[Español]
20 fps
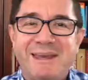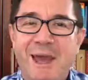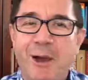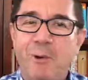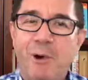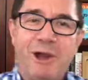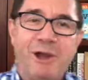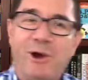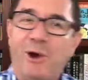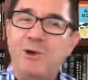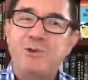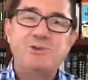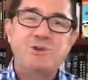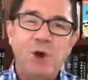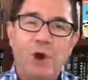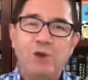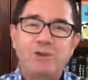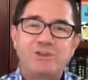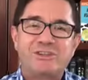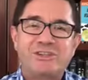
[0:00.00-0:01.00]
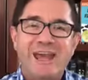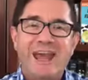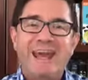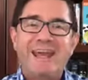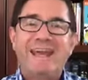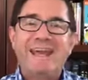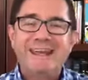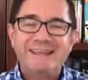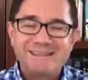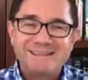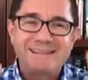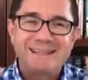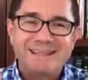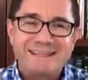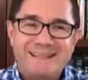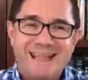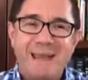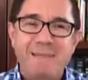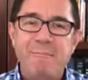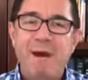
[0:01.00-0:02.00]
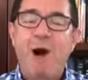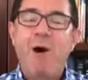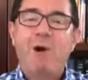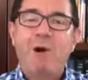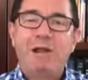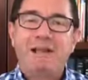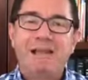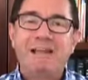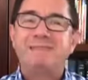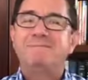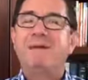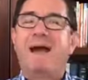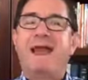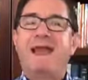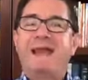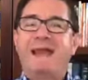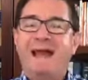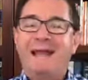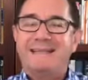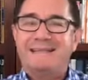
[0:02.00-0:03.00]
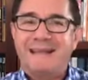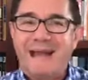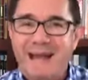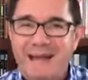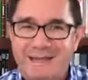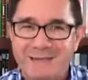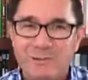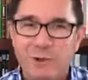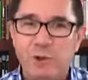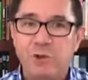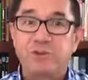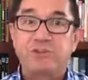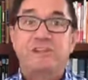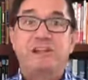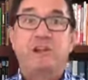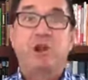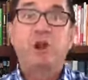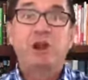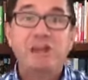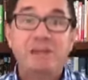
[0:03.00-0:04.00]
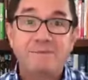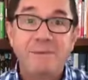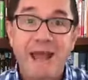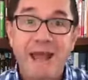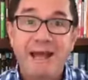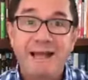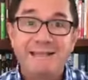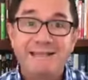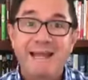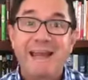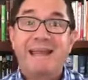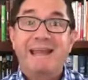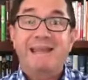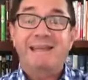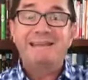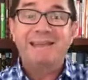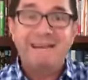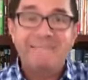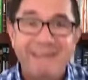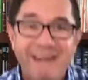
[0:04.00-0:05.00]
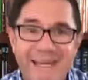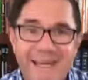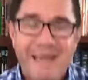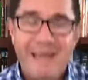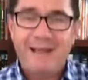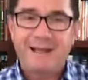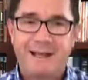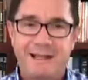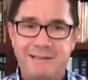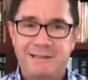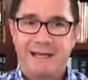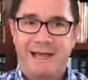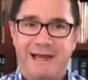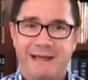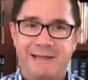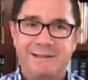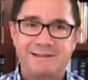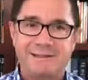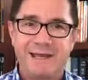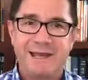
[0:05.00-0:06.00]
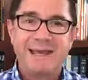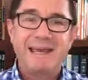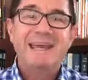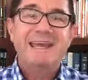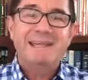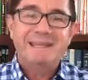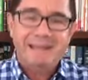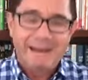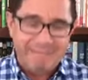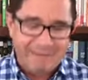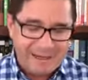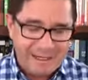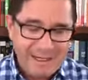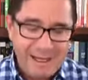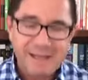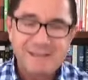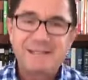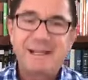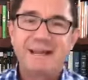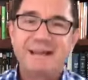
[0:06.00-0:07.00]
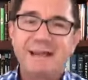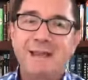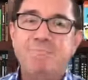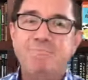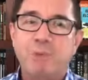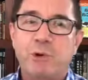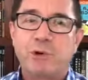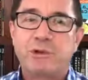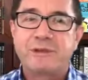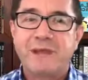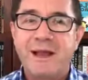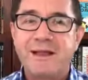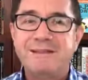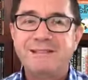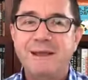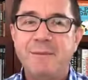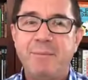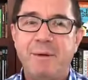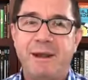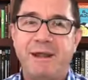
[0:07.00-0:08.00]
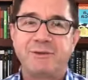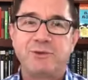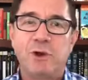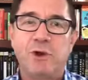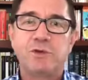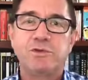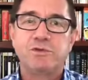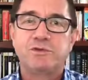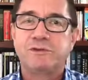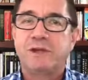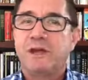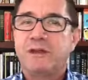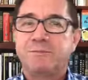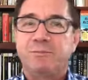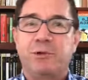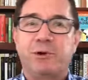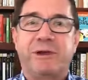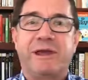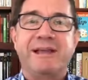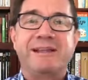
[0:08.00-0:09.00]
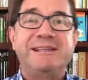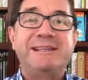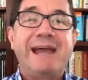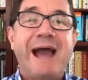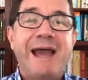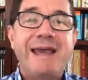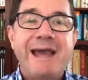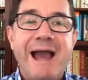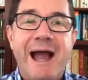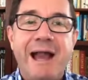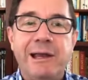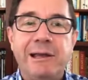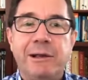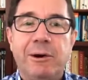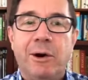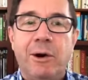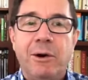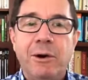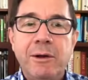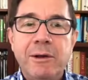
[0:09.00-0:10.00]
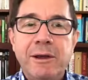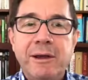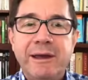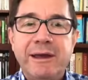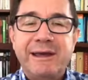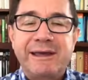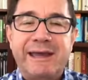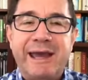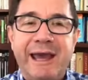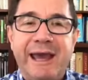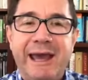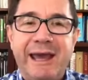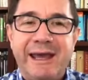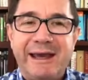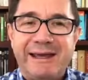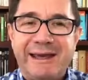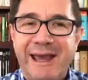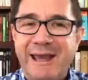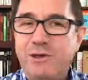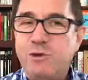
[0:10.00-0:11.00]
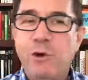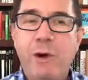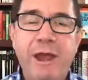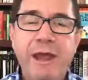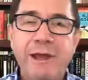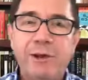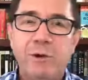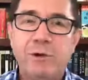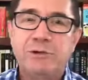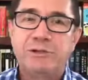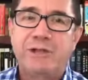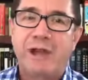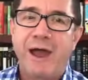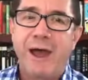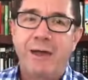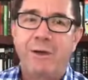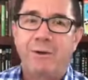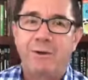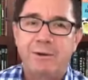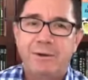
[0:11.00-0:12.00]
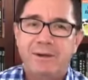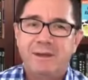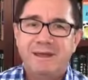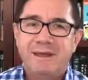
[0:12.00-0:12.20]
bueno, yo sé que este tema hoy les va a encantar a todos. Si no les va a encantar, debería encantarles. Debería ser de importancia para todos ustedes, porque si hay algo que, que yo he encontrado,